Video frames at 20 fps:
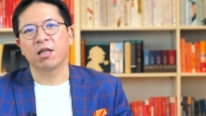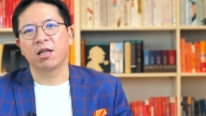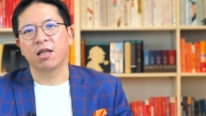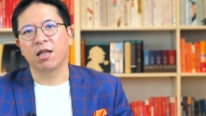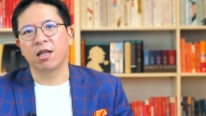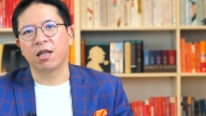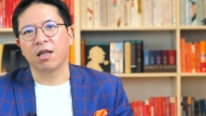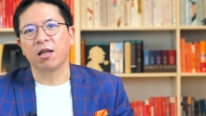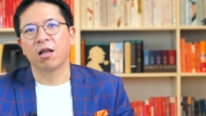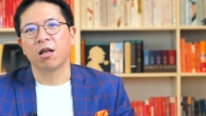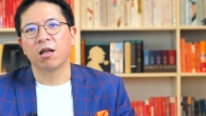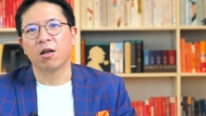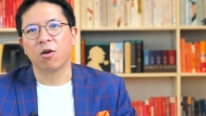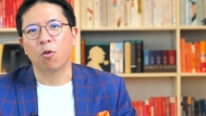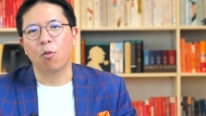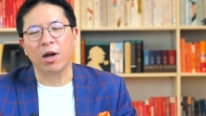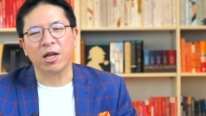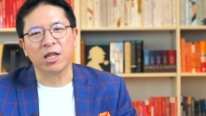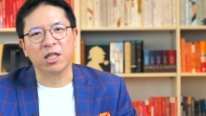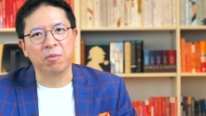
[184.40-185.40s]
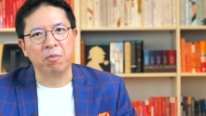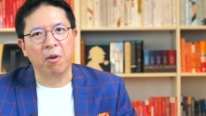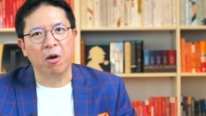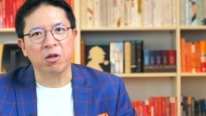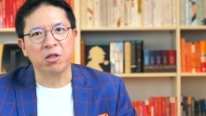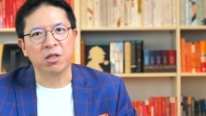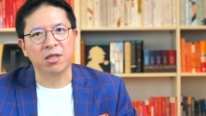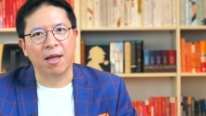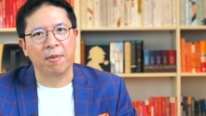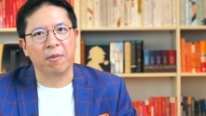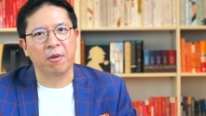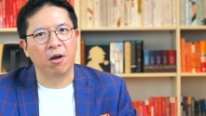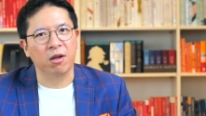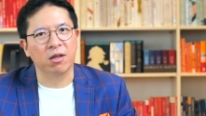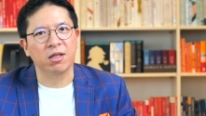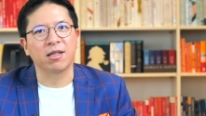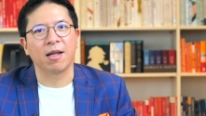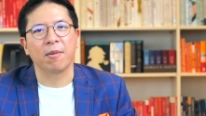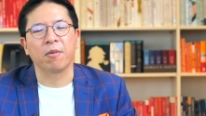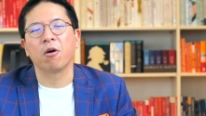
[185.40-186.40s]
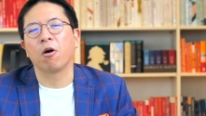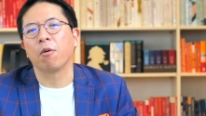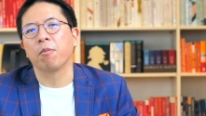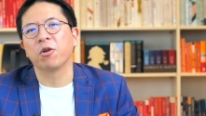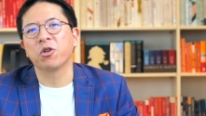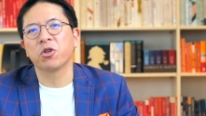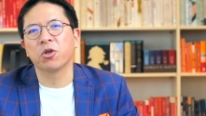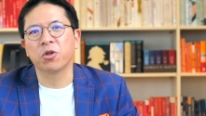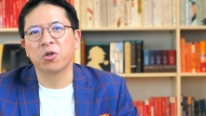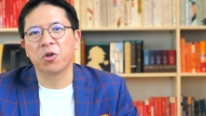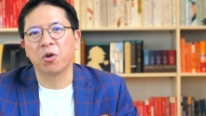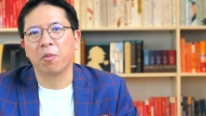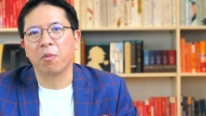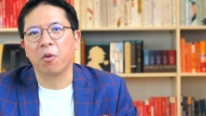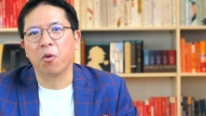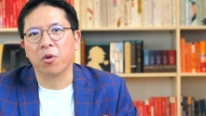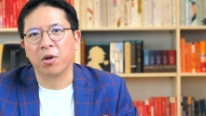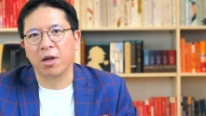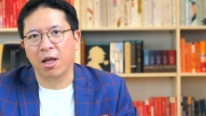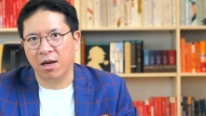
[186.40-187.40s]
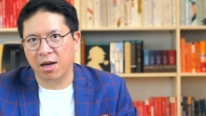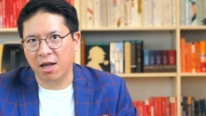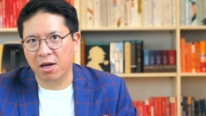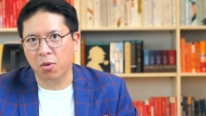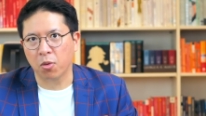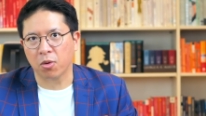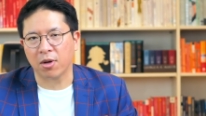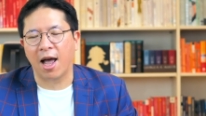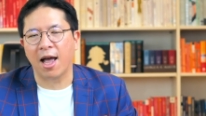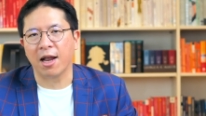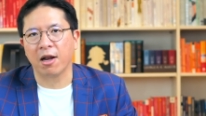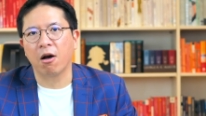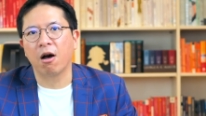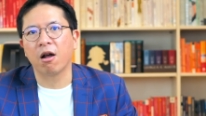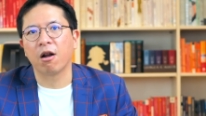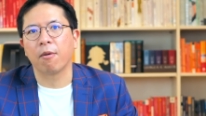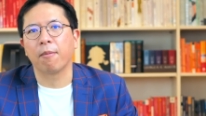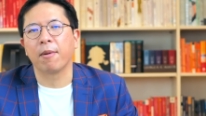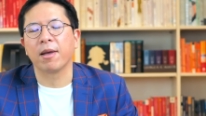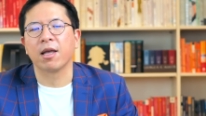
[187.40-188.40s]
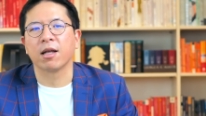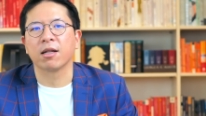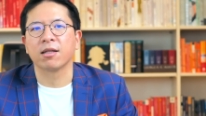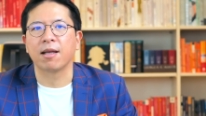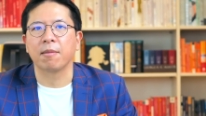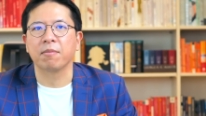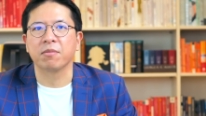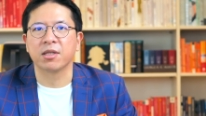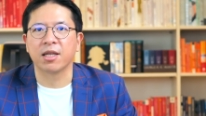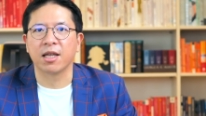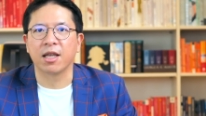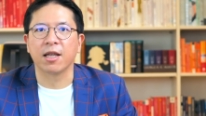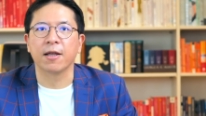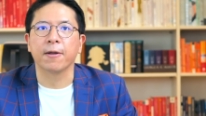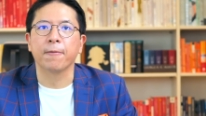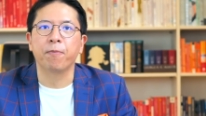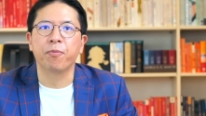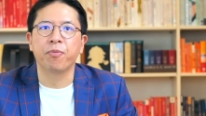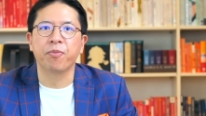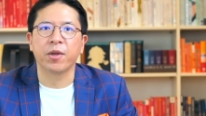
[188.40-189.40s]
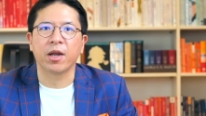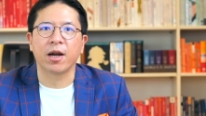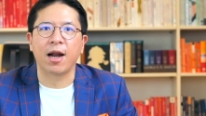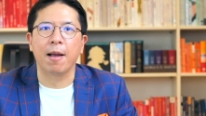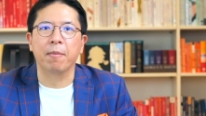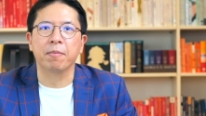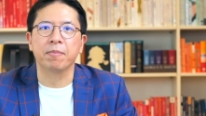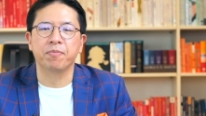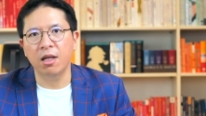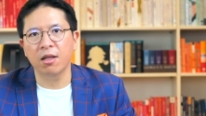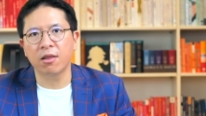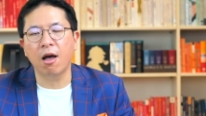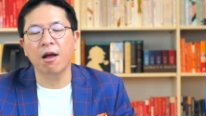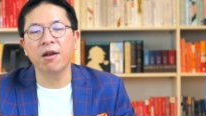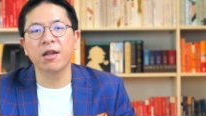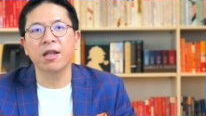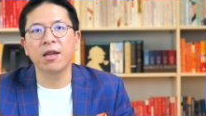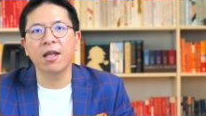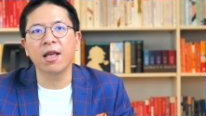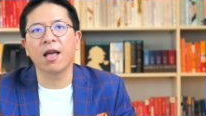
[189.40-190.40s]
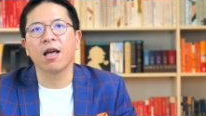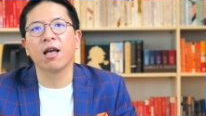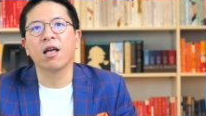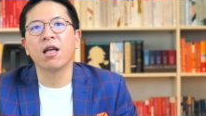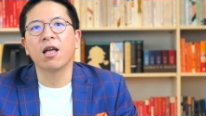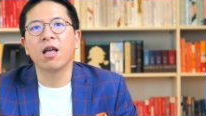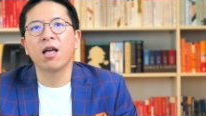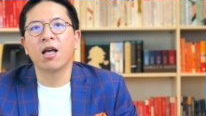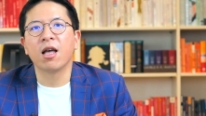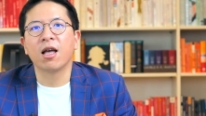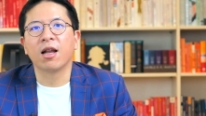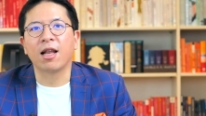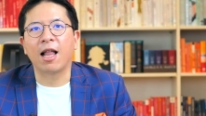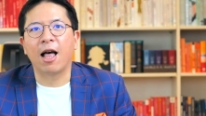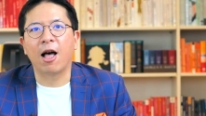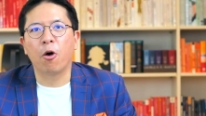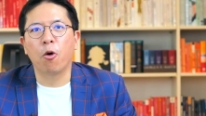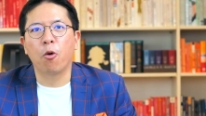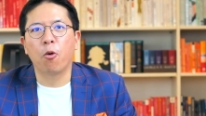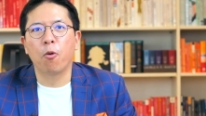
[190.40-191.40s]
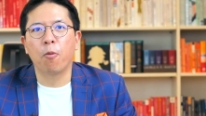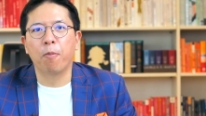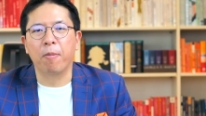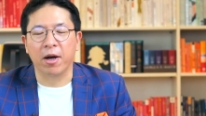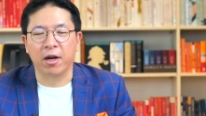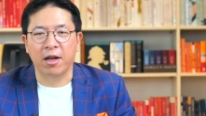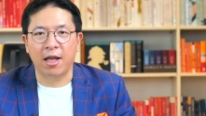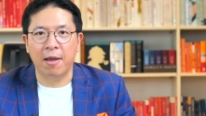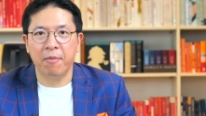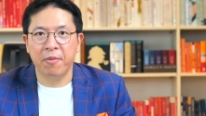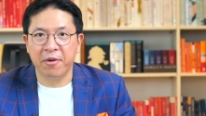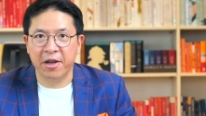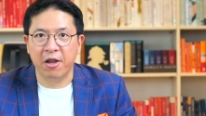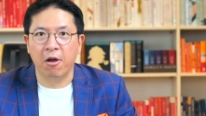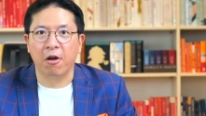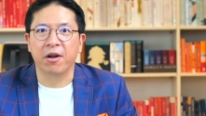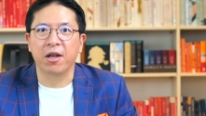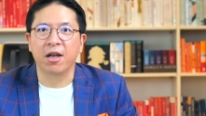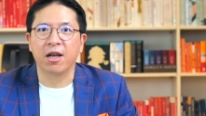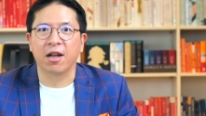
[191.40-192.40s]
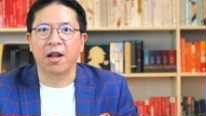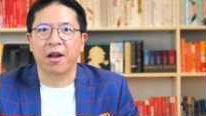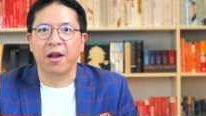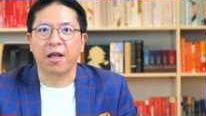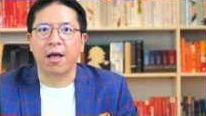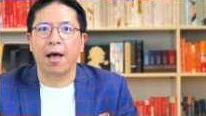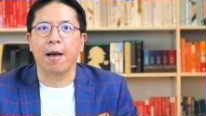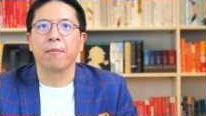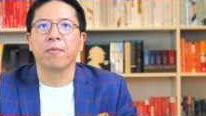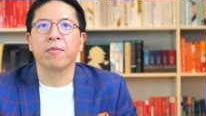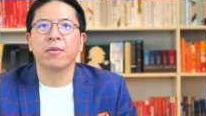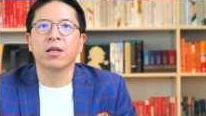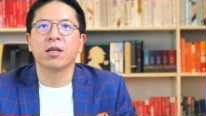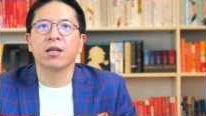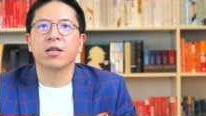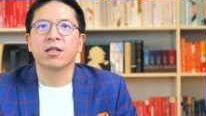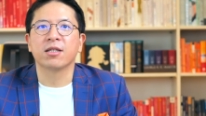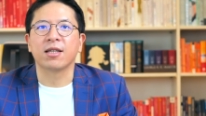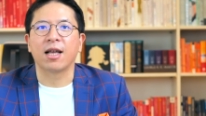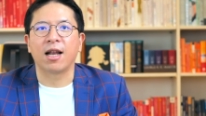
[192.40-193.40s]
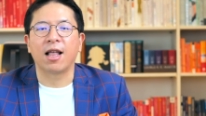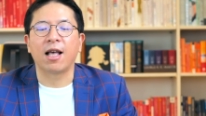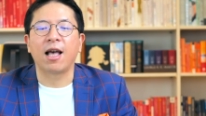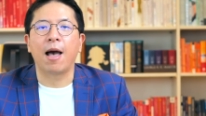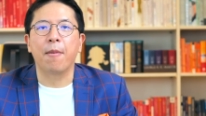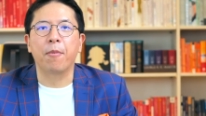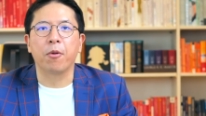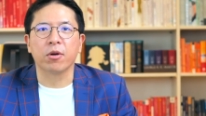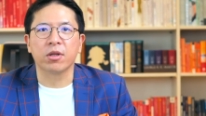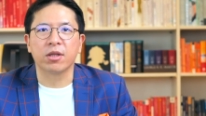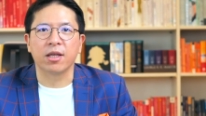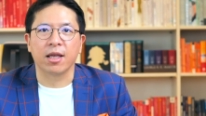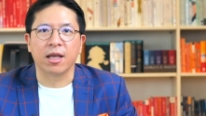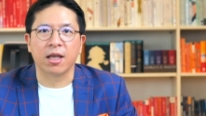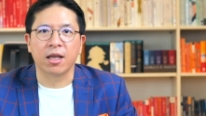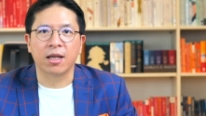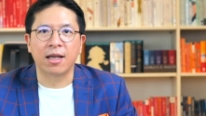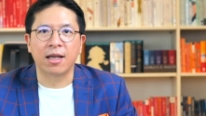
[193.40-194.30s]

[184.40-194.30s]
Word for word: ที่ One Small Step Concept ของ Mission to the Moon เนี่ยได้ถูกถ่ายทอดออกไปอย่างเต็มที่นะครับตอนนี้เนี่ยเราเปิดให้ Pre-order แล้วนะครับจากราคาปกติ